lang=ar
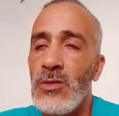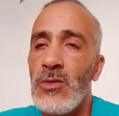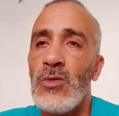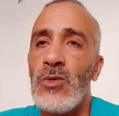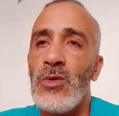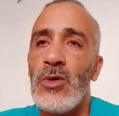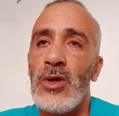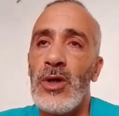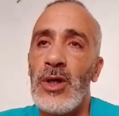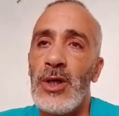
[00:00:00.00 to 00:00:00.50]

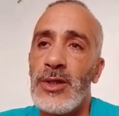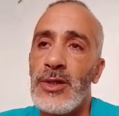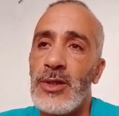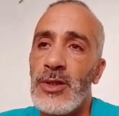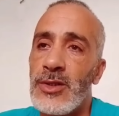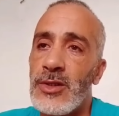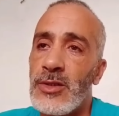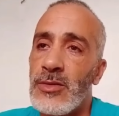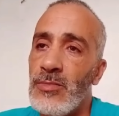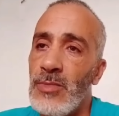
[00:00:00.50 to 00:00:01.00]
عيطت
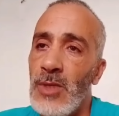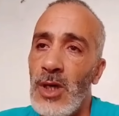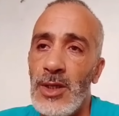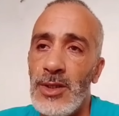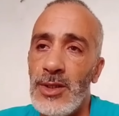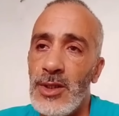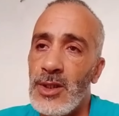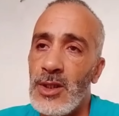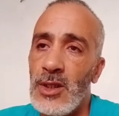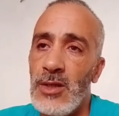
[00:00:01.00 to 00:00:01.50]
ما عنديش
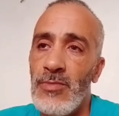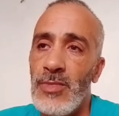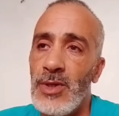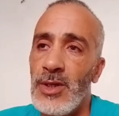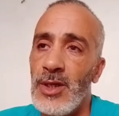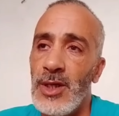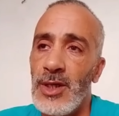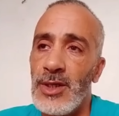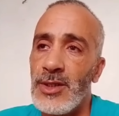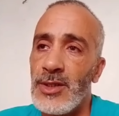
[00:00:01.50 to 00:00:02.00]
لما
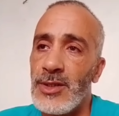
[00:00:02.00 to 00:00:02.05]
نعيط